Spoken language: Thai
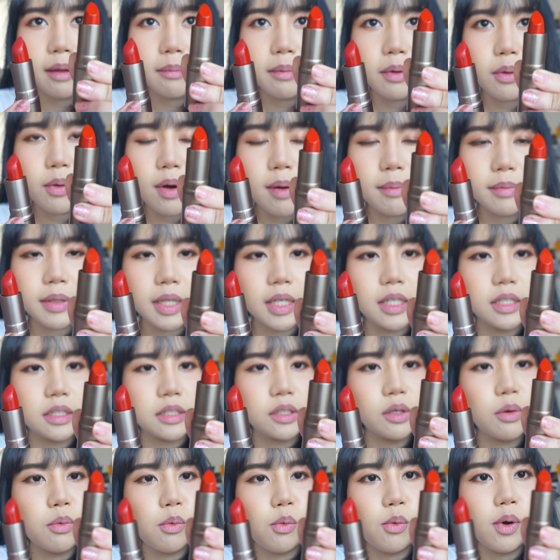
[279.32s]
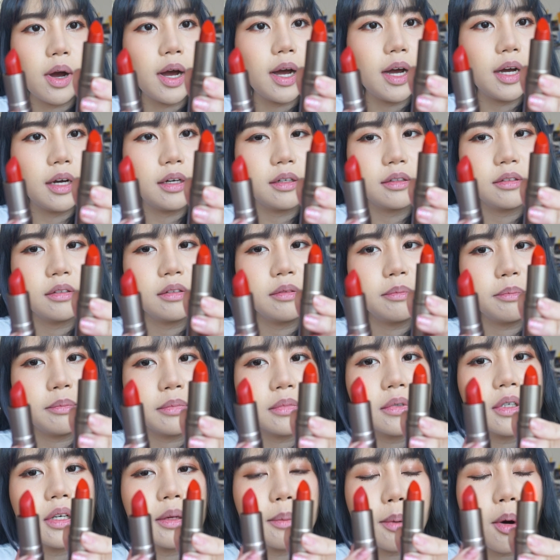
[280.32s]
นี้มีความติ่งส้มกว่า
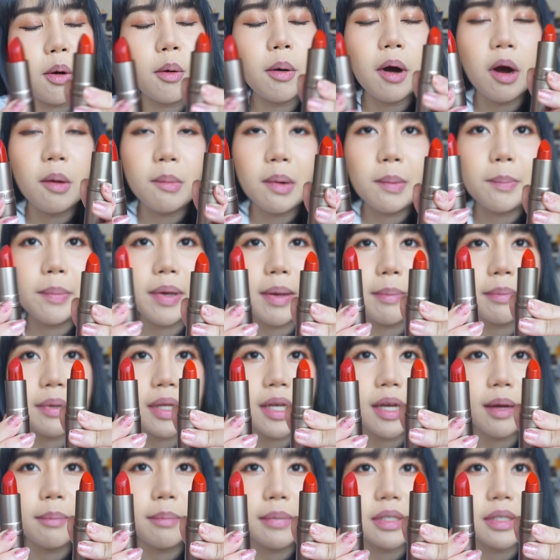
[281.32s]
เบอร์พอเอามาเปรียบเทียบ